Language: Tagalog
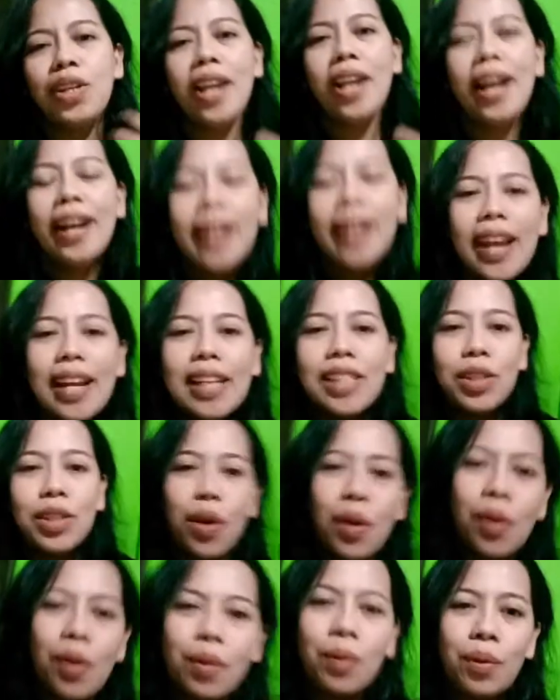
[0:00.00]
yun lang
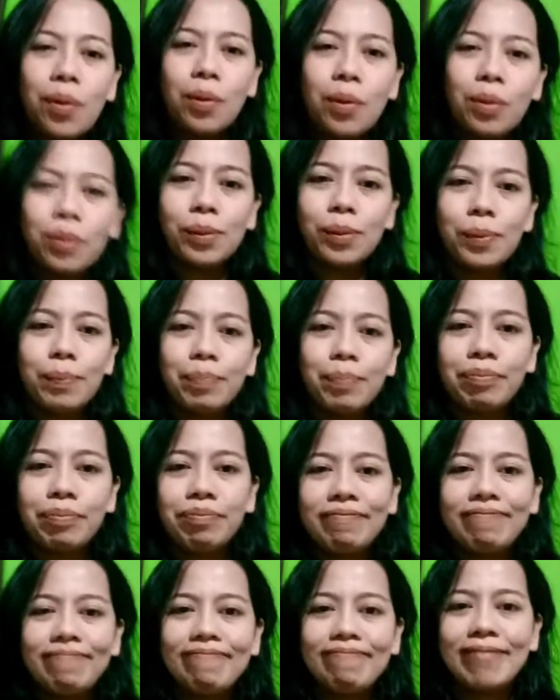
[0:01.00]
guys. So,
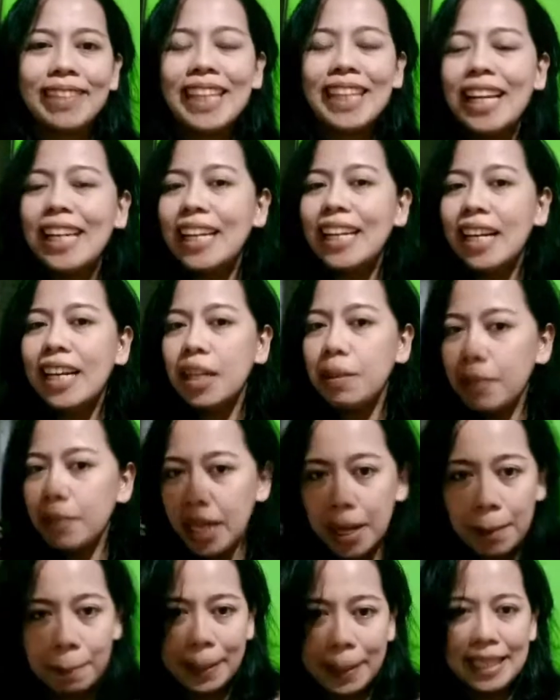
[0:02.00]
madali lang
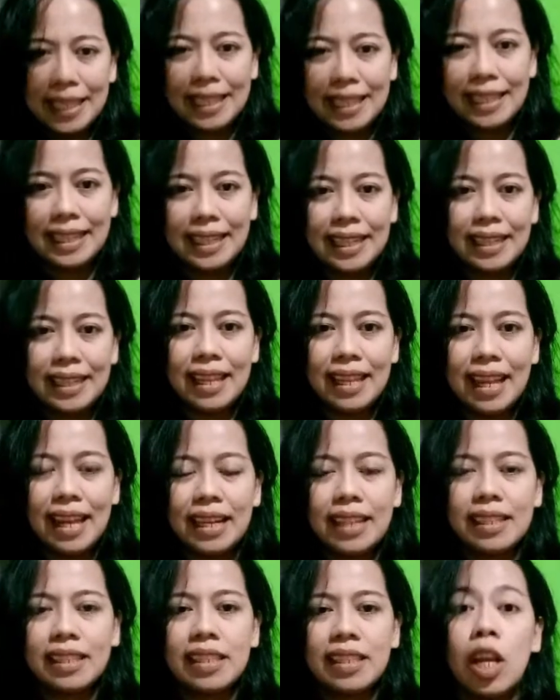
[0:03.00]
naman ang pag-iedit
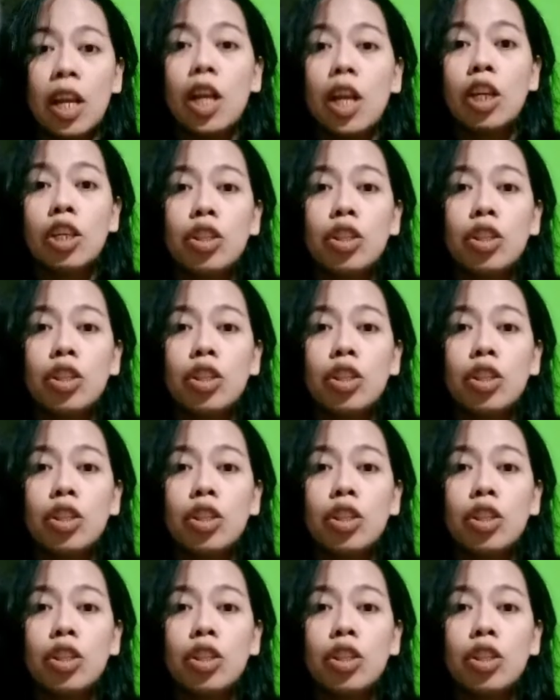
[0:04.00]
guys.